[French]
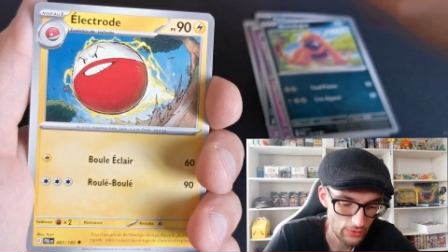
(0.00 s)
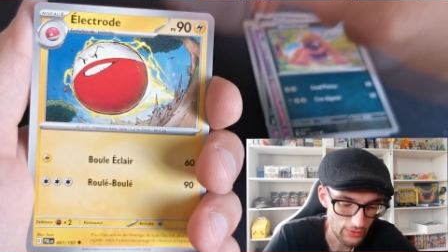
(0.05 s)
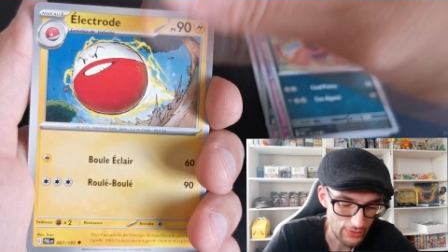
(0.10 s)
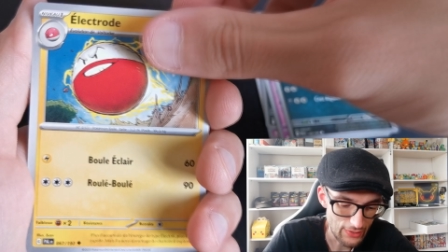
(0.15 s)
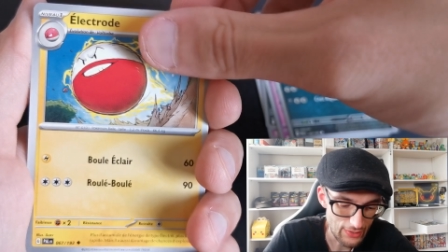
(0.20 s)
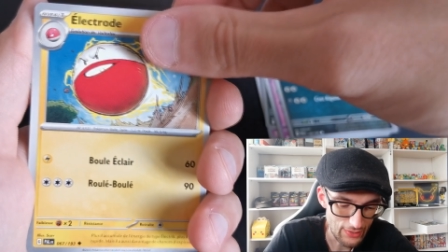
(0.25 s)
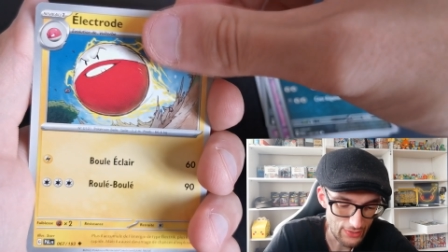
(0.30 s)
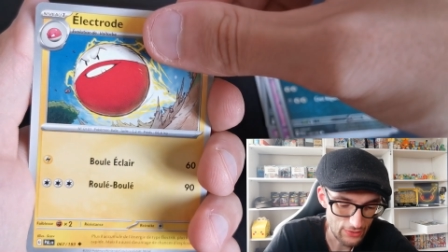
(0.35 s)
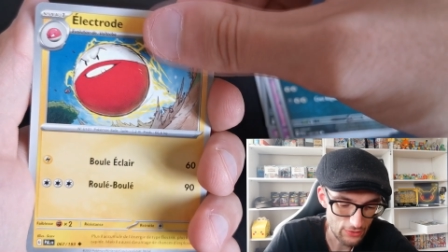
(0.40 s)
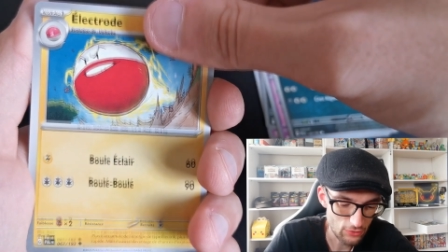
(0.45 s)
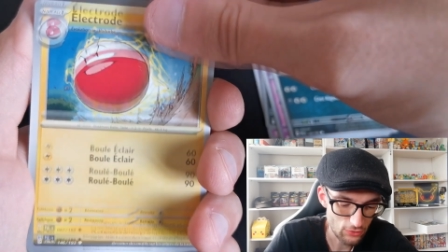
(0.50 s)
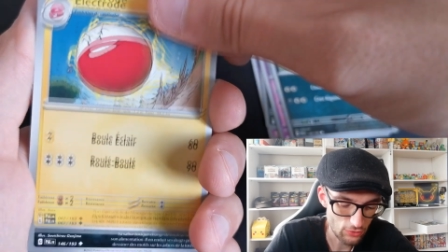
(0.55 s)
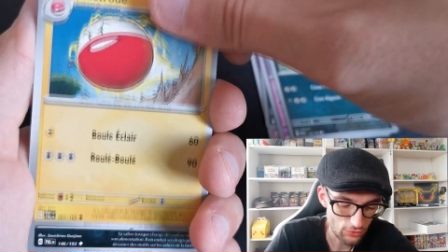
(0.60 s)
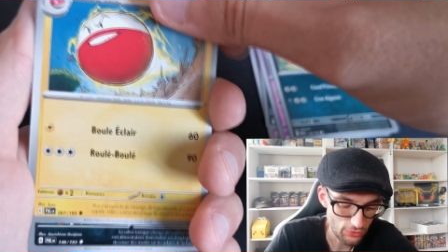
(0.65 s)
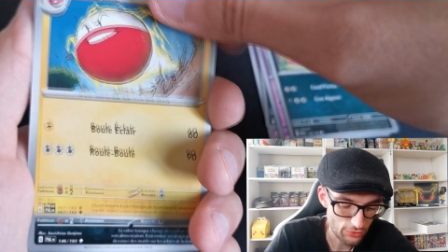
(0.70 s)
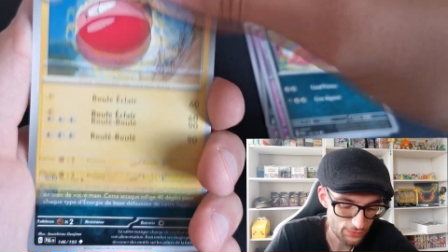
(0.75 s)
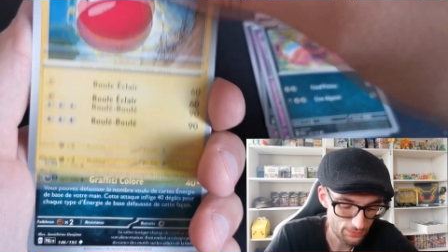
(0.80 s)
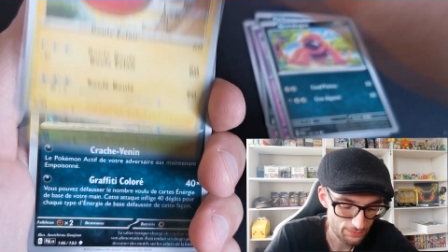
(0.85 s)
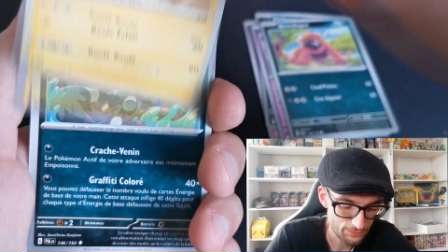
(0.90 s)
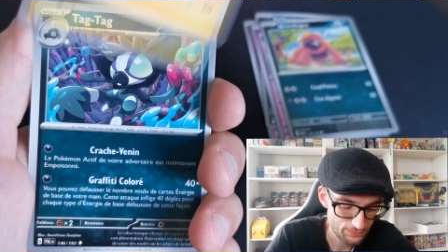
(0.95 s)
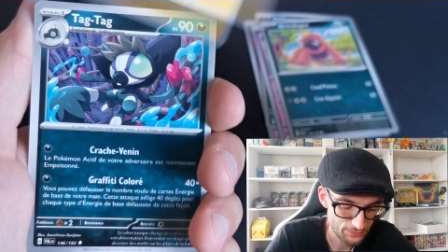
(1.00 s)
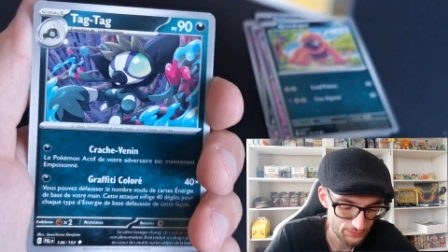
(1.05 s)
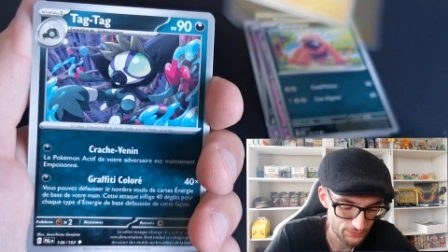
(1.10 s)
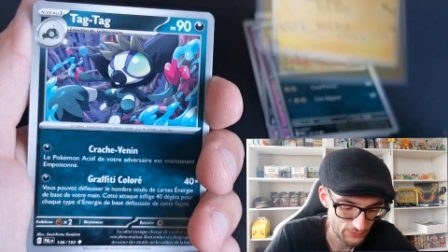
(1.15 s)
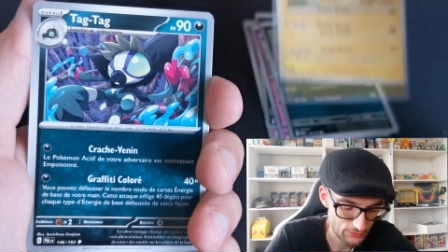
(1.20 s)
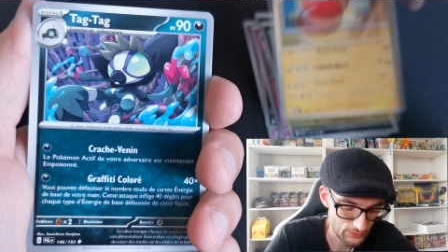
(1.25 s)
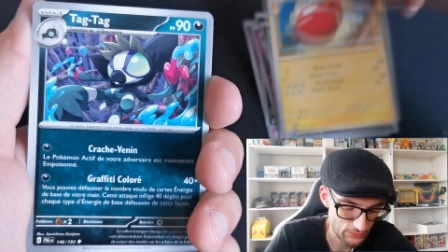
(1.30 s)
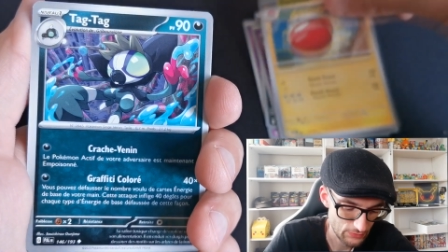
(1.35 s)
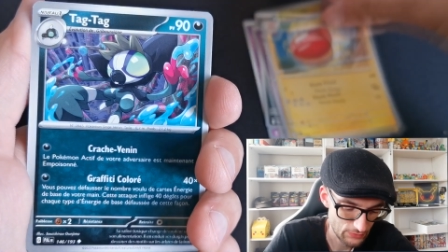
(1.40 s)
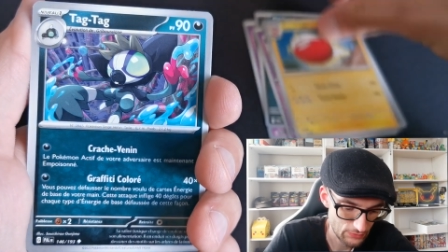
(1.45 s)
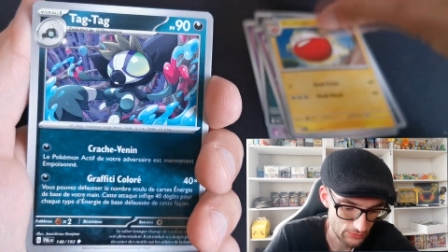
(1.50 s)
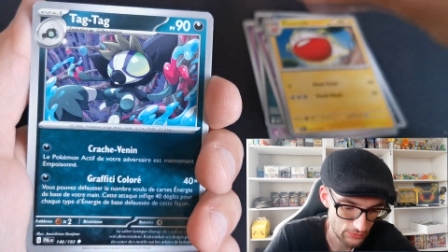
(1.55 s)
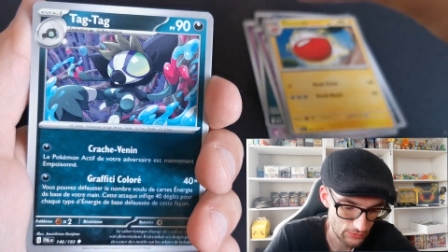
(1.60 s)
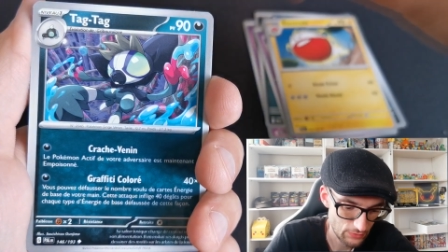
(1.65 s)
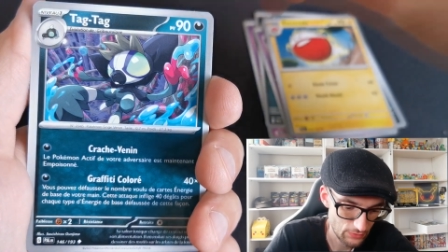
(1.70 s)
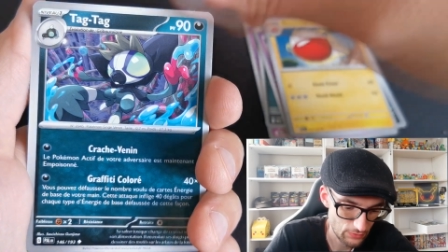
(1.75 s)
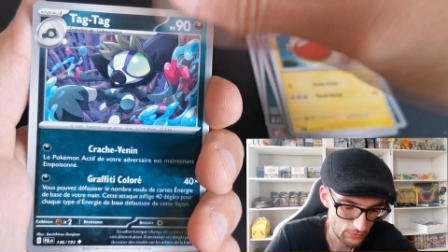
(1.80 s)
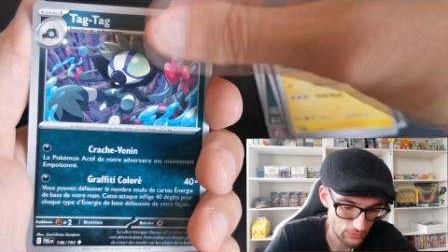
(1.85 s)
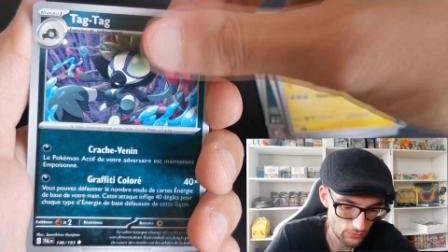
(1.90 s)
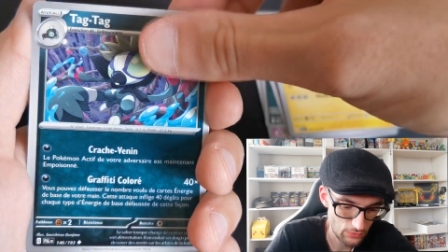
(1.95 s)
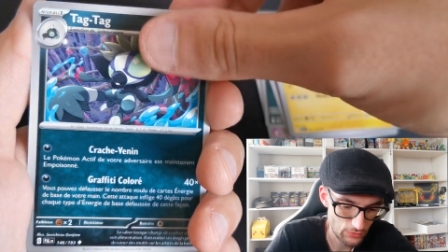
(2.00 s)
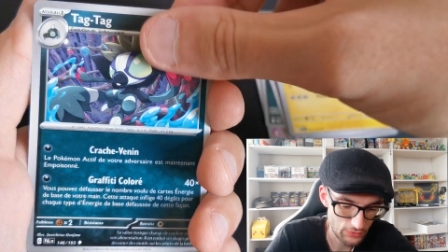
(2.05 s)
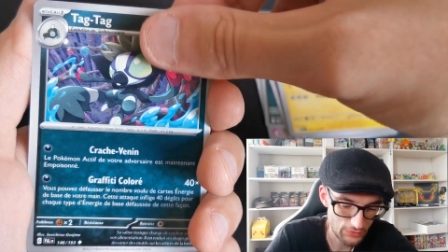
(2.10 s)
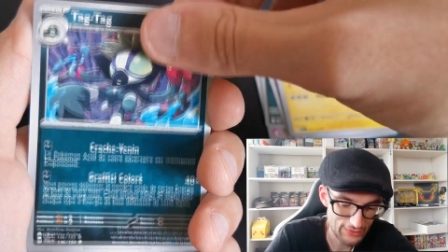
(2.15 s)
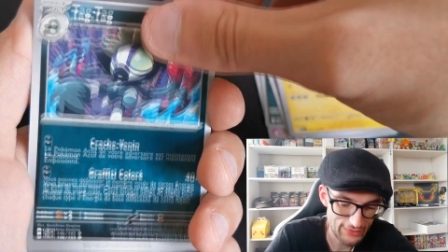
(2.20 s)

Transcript: électrode euh,